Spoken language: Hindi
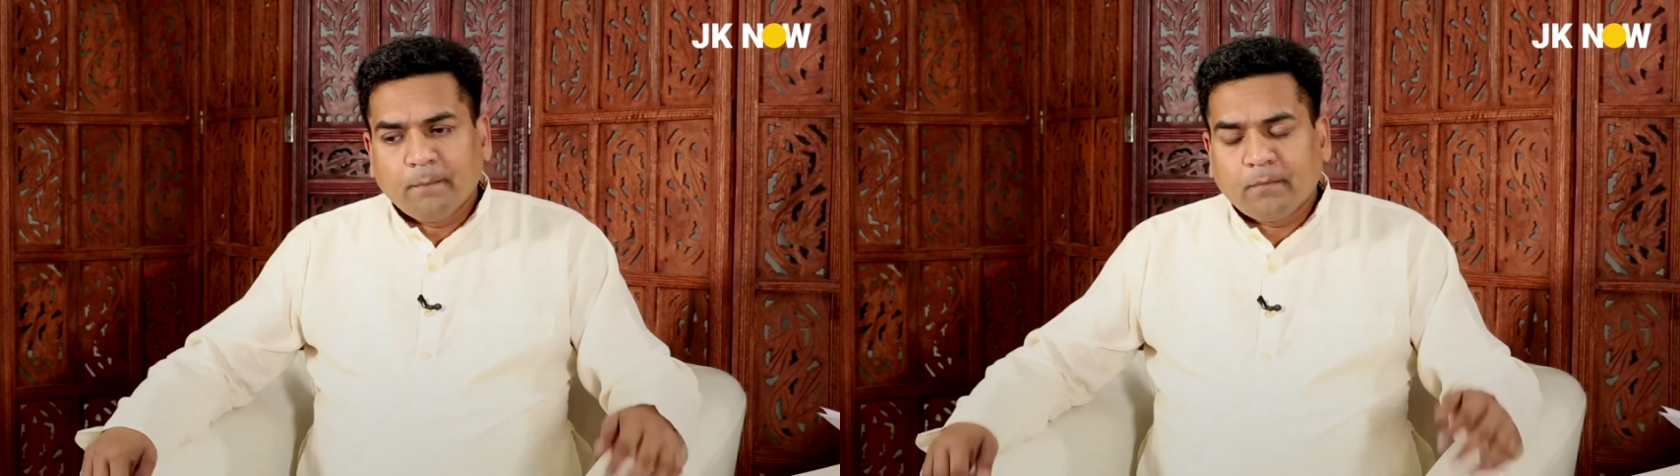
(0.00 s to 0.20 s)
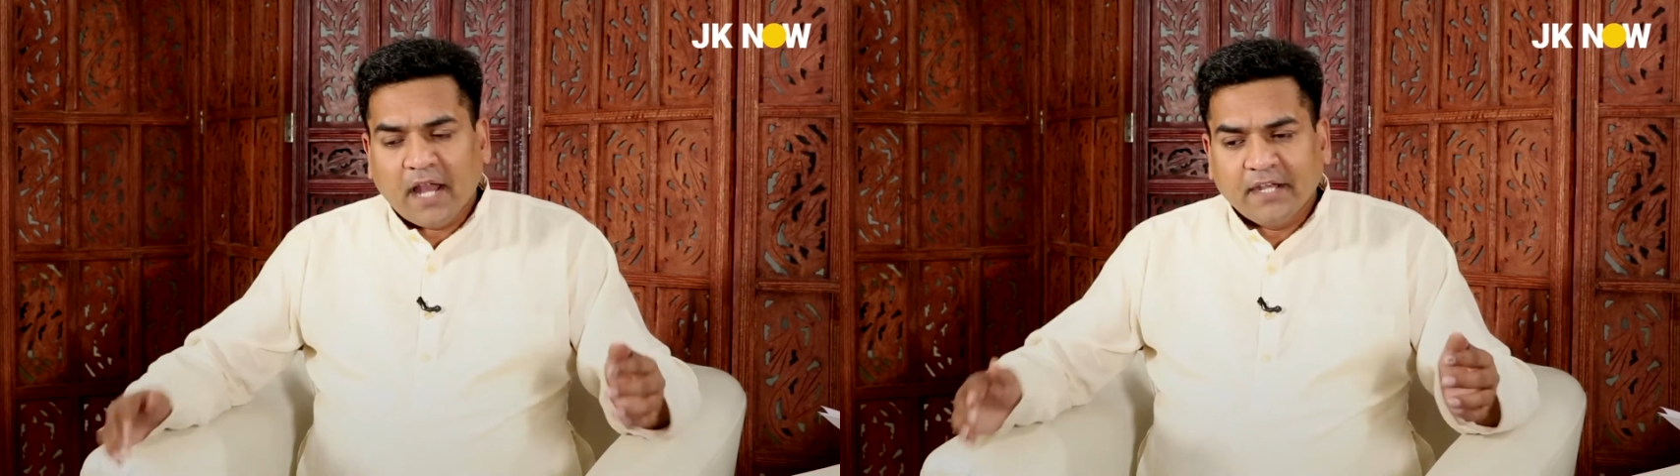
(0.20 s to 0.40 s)

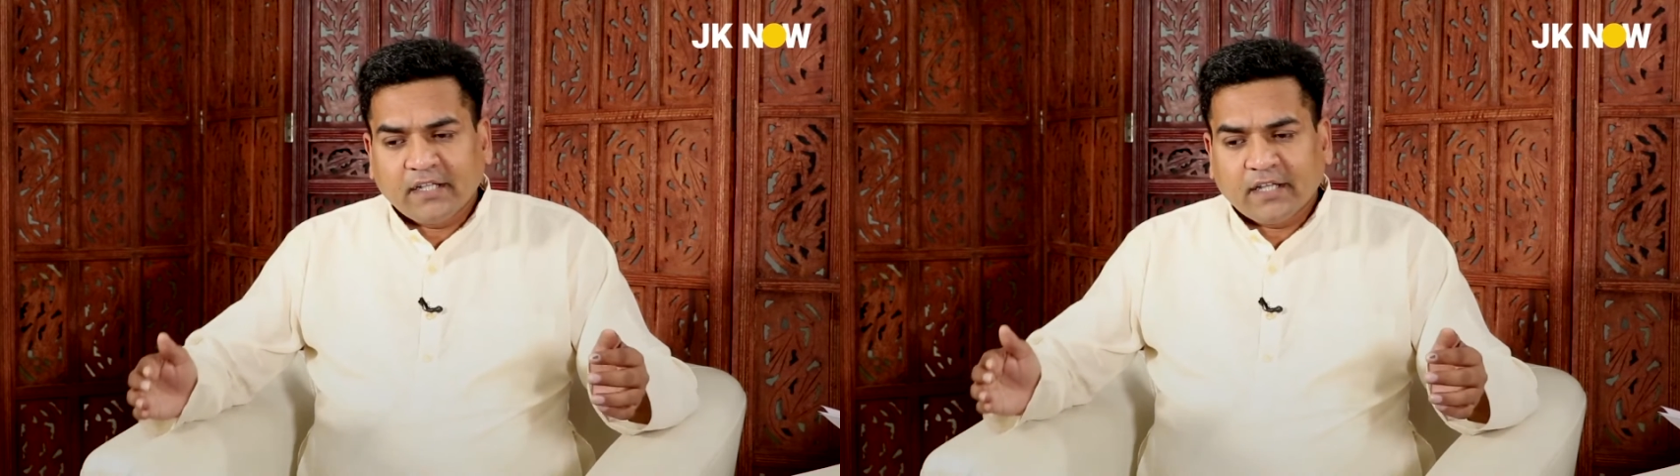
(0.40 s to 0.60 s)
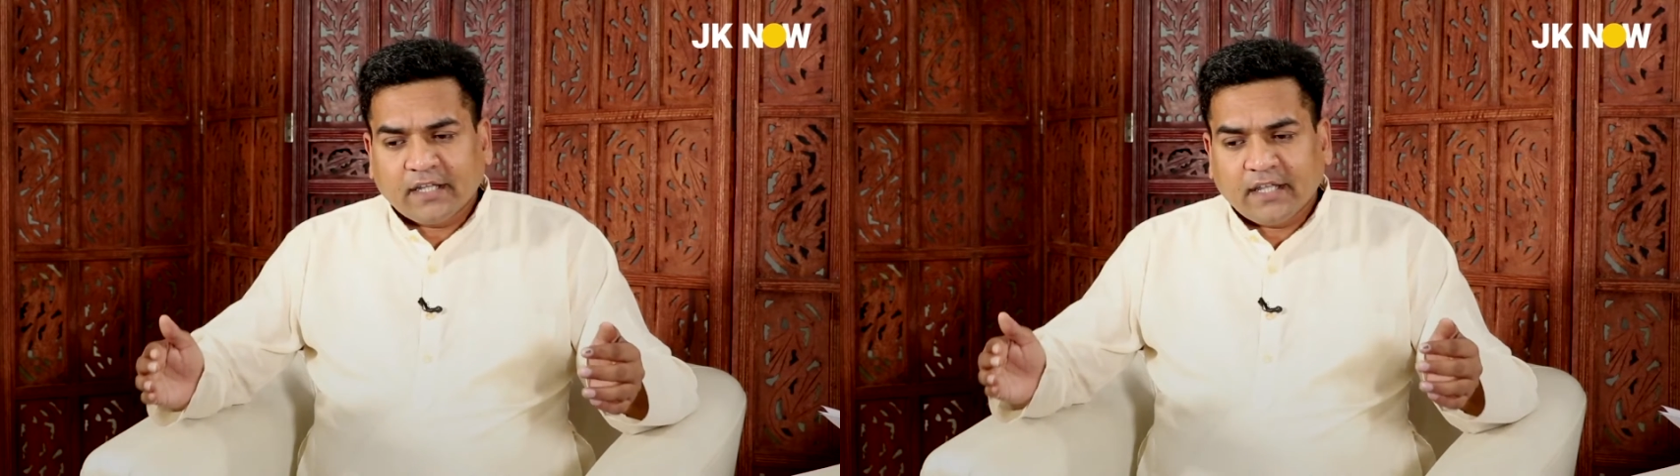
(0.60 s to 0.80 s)

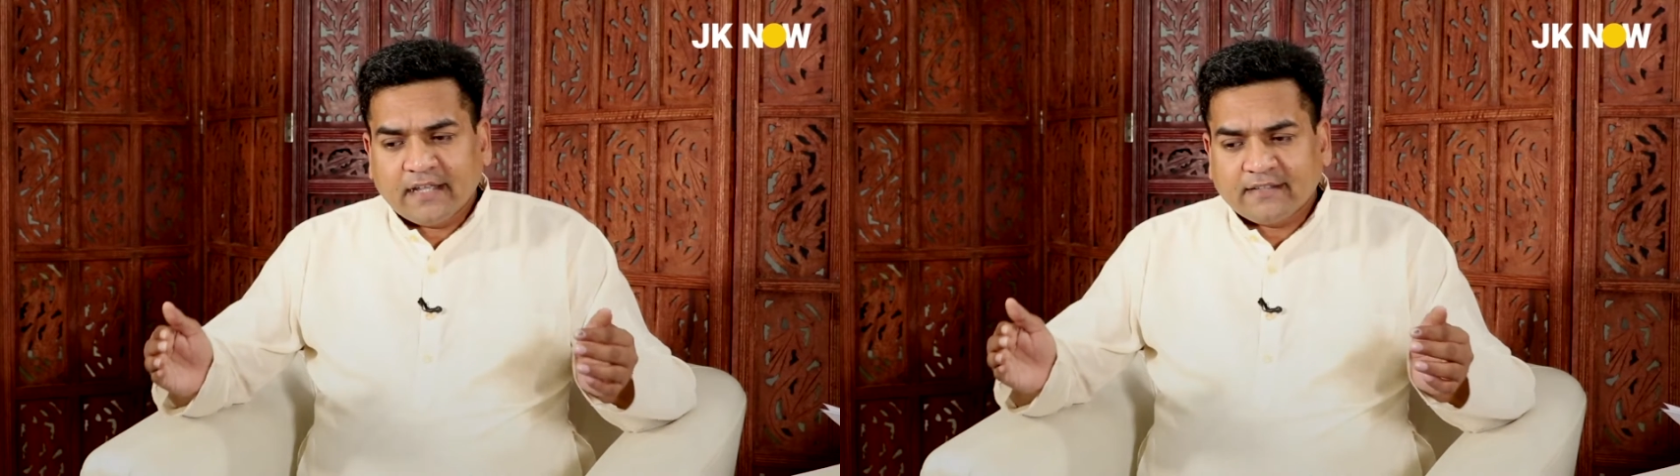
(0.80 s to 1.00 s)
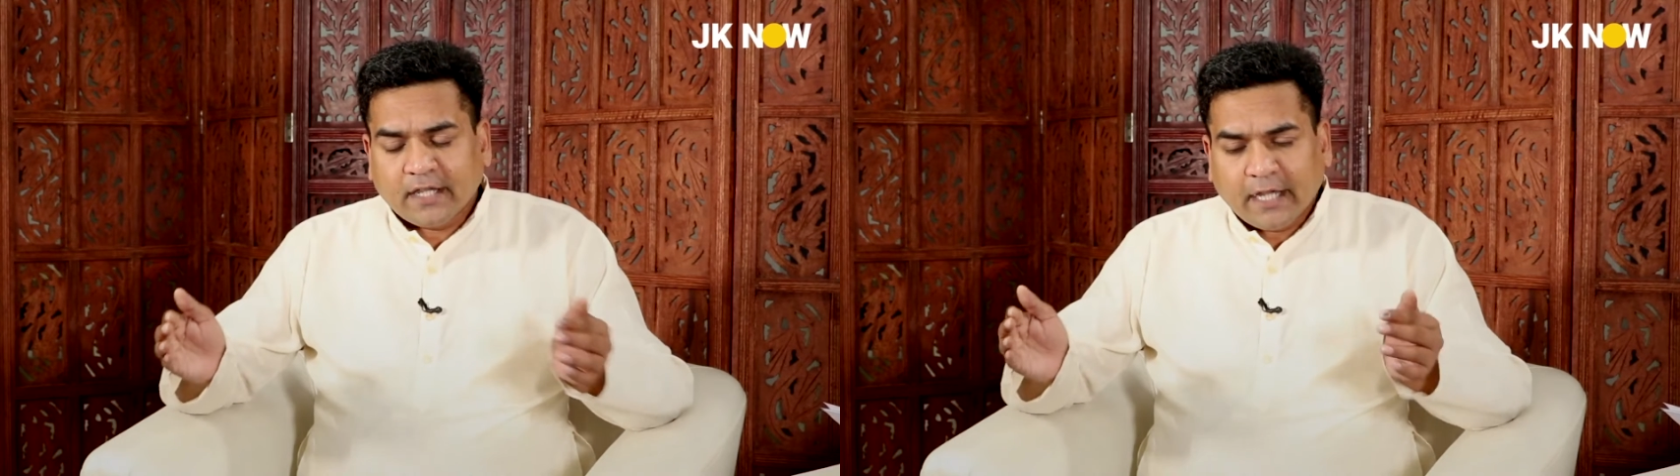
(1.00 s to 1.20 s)
प्लानिंग करके
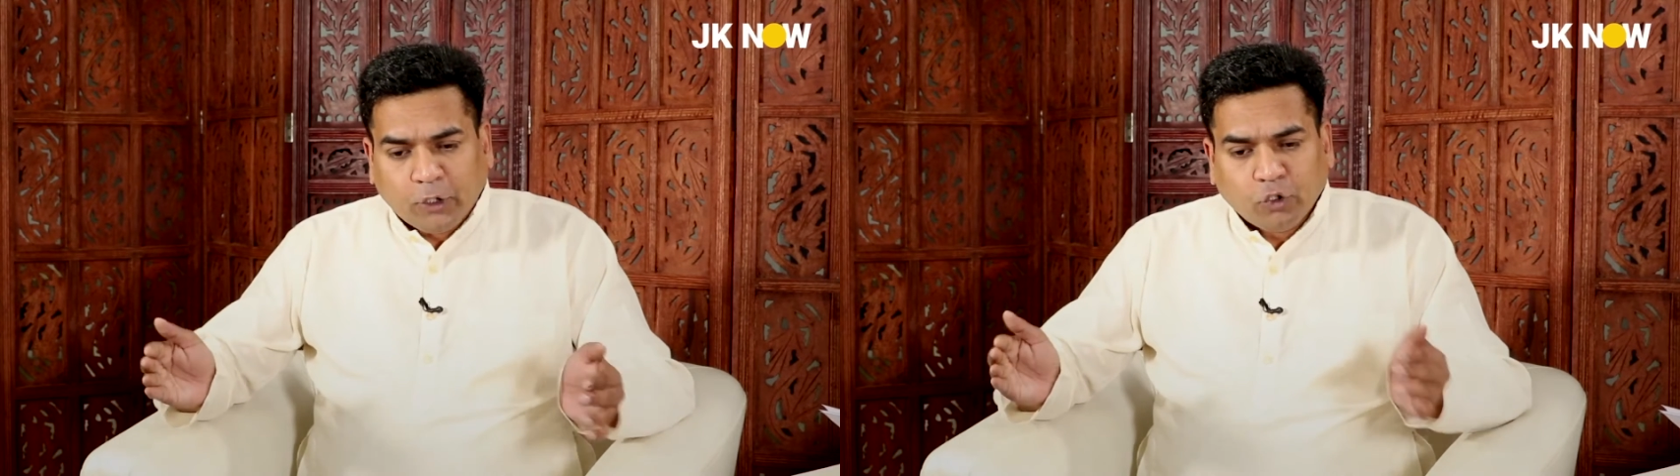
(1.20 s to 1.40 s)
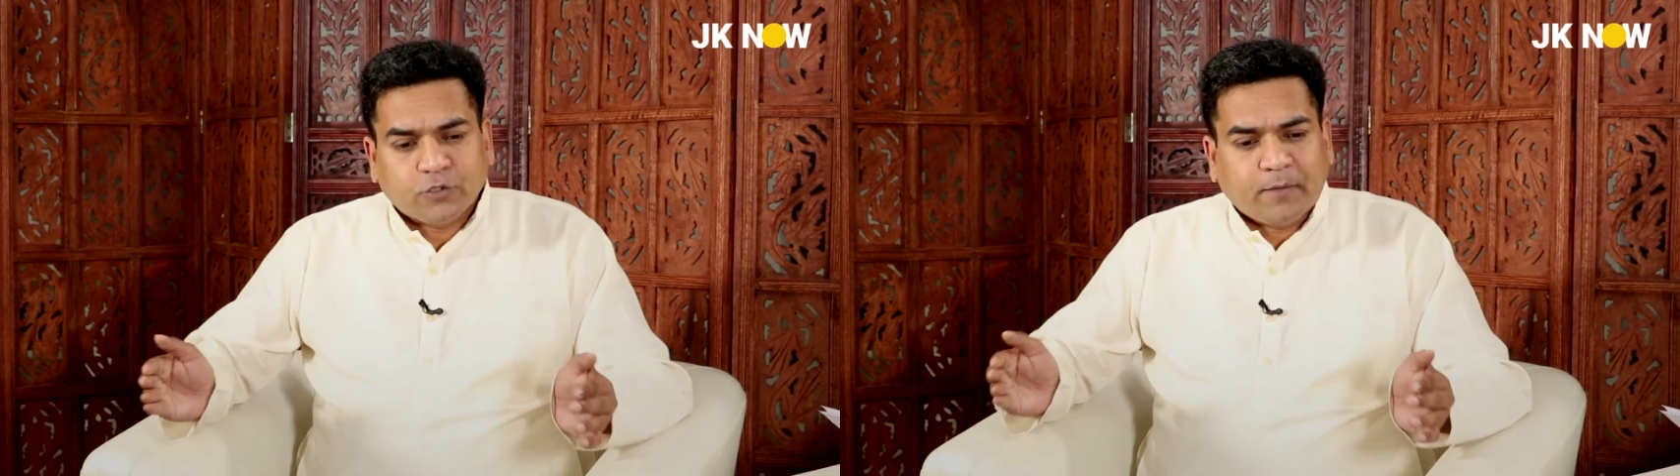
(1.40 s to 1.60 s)
ऐसे
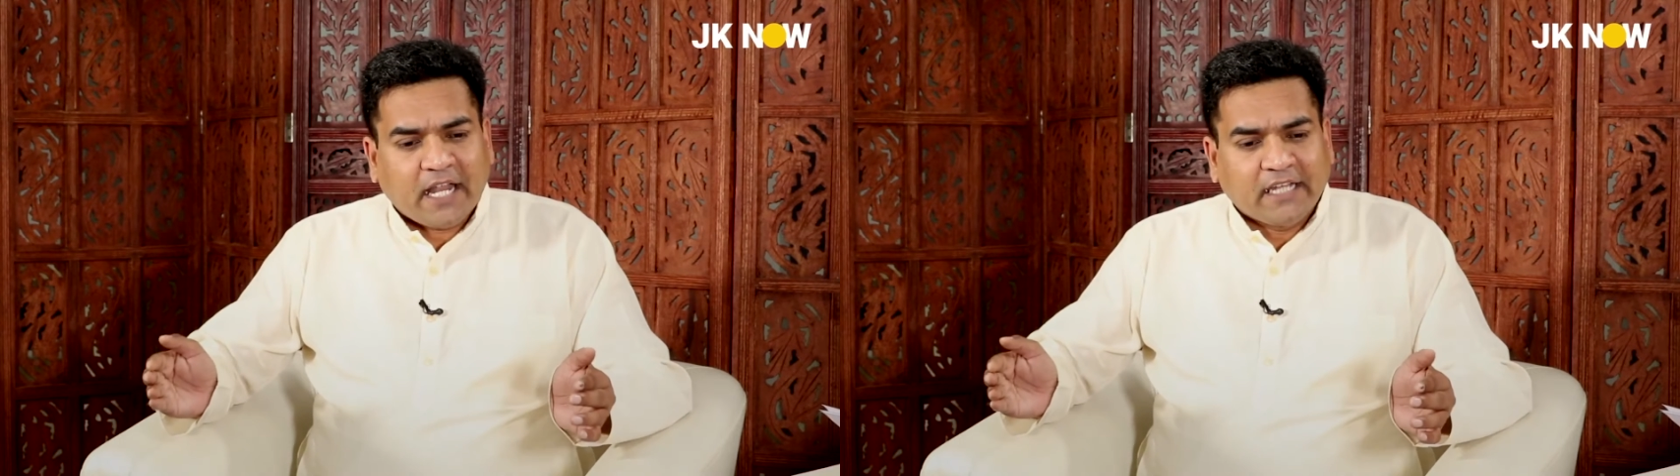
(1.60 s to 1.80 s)
घट्टोज बना